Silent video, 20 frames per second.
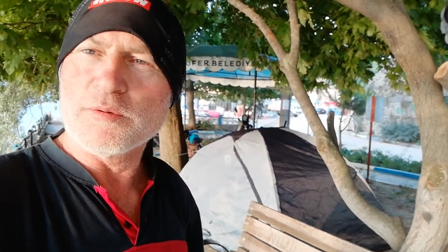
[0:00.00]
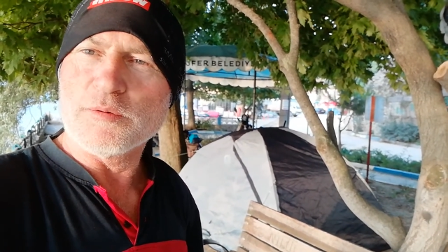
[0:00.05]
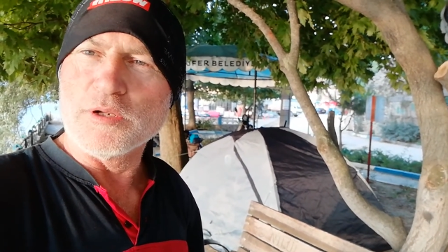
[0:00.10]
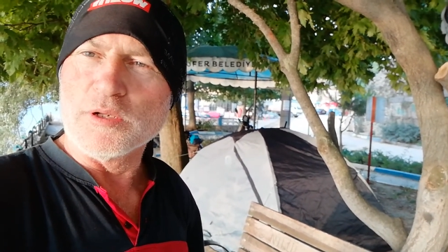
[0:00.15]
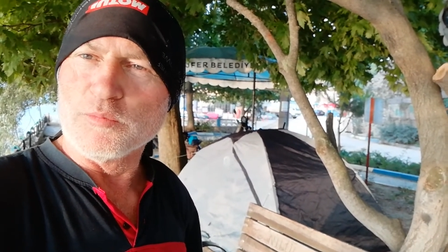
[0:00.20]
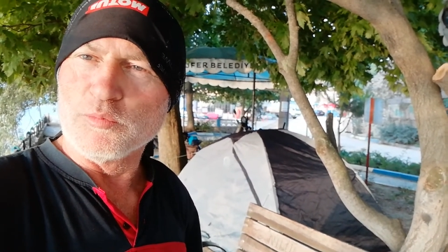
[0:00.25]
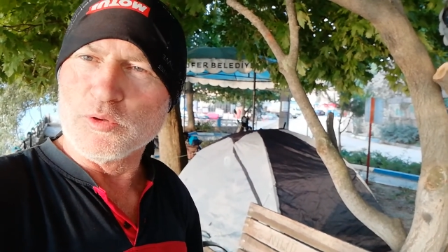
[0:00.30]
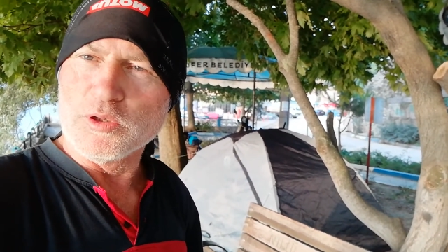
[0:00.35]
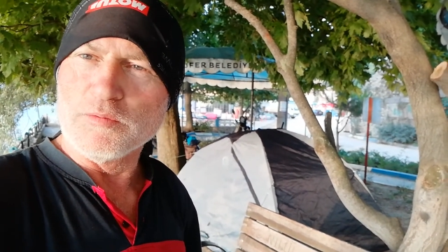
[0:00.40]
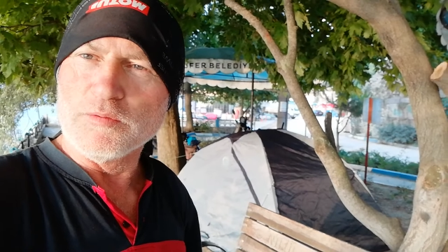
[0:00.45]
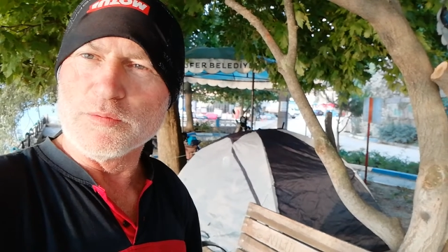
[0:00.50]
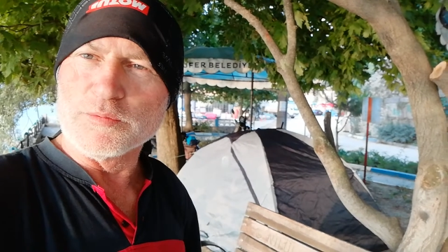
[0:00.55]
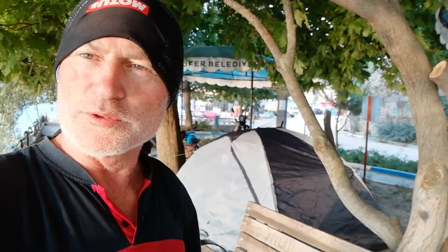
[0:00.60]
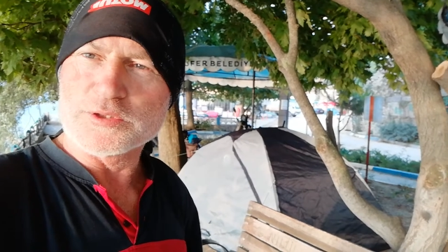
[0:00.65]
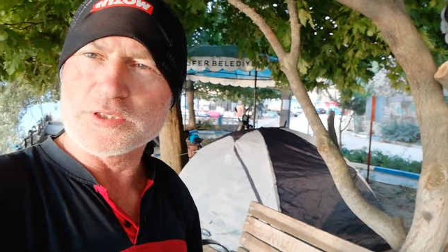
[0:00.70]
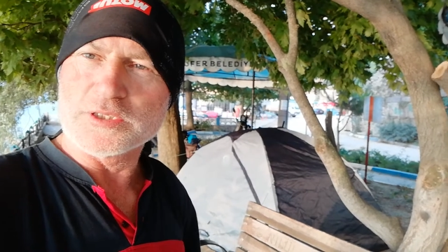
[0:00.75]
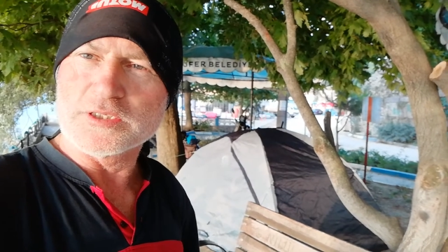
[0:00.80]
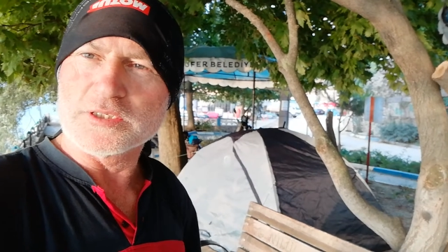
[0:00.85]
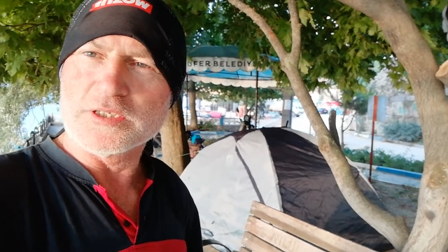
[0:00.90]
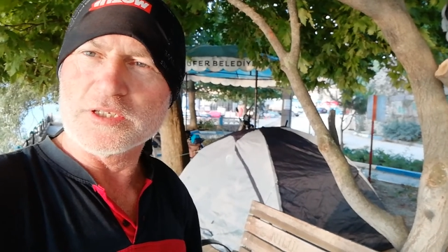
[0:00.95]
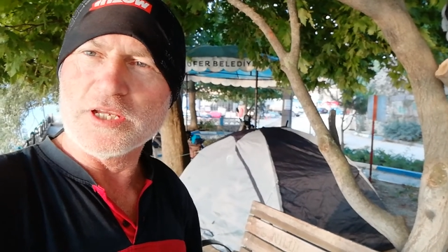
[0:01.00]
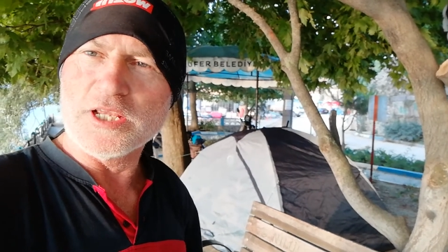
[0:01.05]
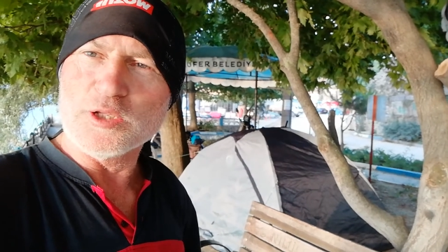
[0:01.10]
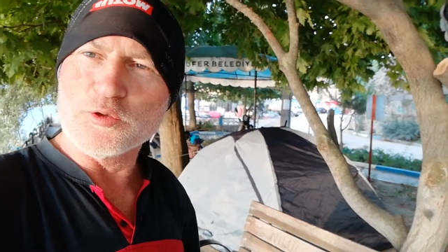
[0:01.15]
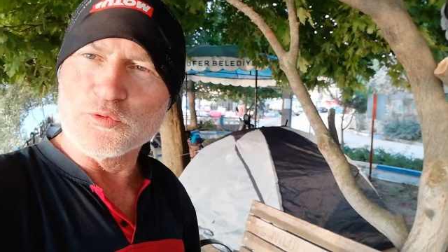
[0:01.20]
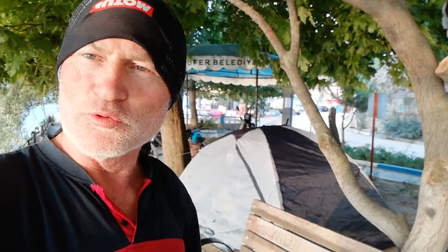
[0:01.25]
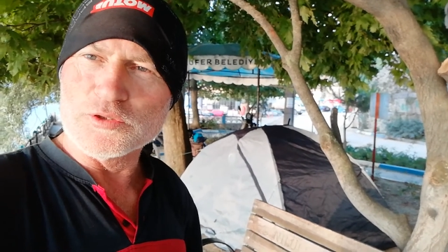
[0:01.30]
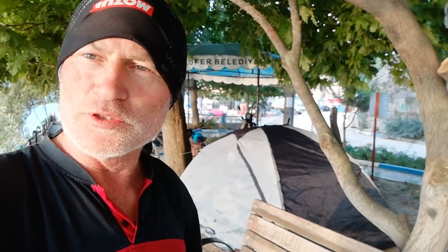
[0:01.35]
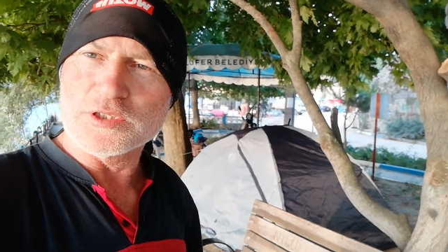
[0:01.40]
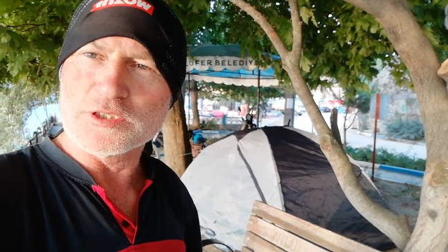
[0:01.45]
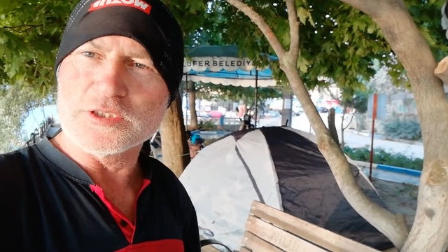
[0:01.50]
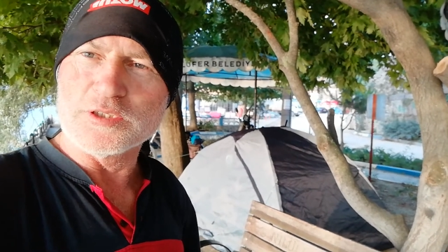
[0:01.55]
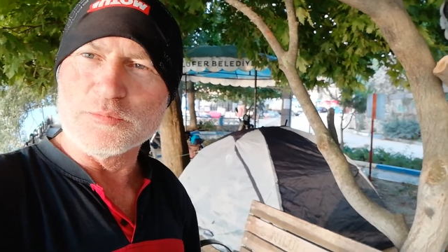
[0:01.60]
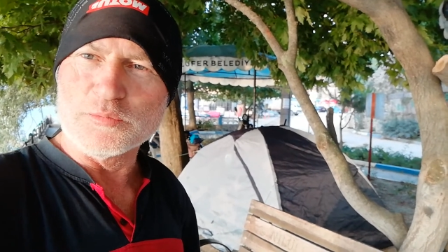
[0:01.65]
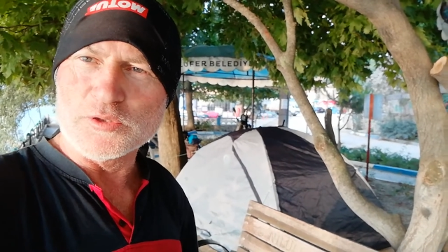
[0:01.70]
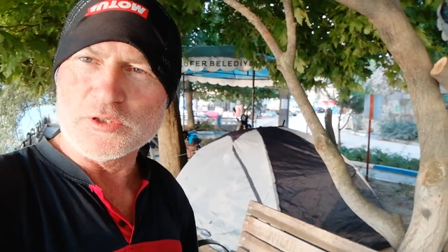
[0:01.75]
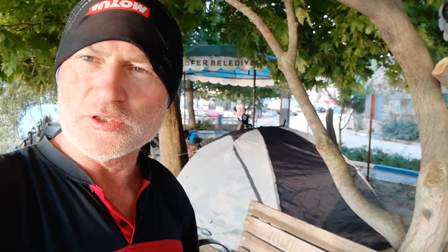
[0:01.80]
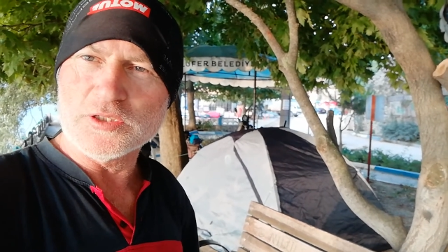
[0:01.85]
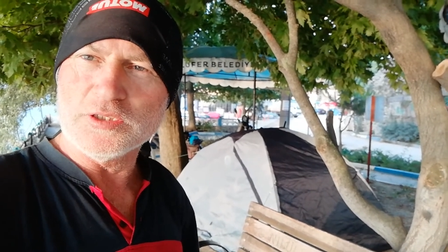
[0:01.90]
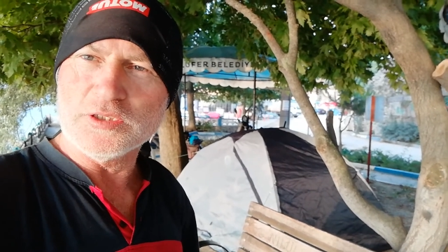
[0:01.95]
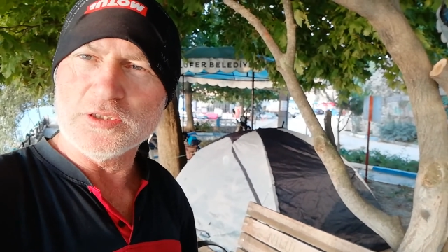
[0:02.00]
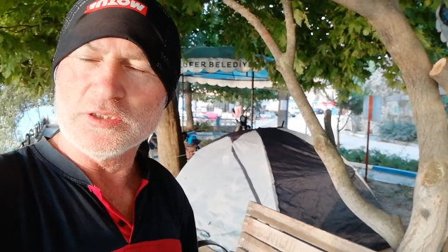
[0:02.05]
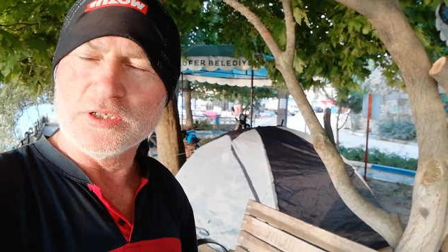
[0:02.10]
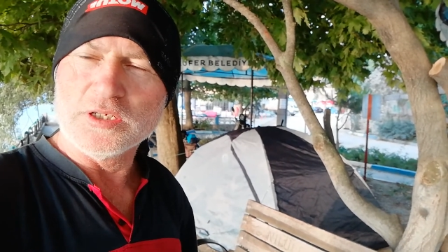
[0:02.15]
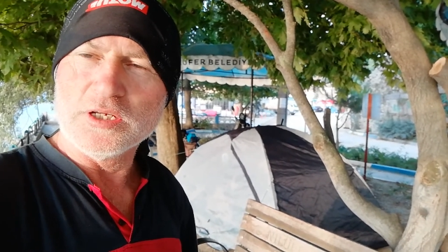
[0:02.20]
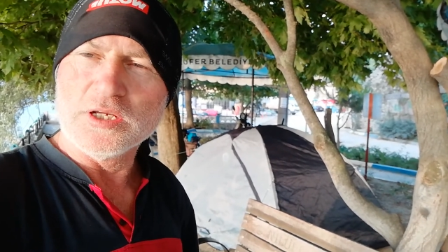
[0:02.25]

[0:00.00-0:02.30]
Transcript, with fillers: bile bulamamıştık ilk gün çıktığımız için.